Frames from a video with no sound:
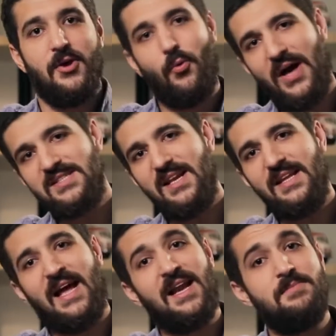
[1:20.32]

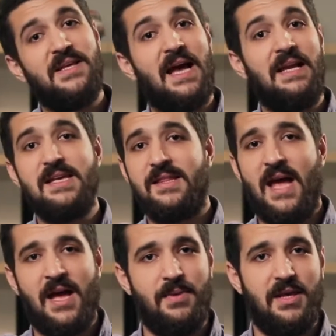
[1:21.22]
وحصلت على الميدالية
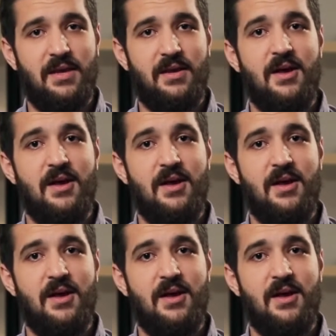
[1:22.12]
الذهبية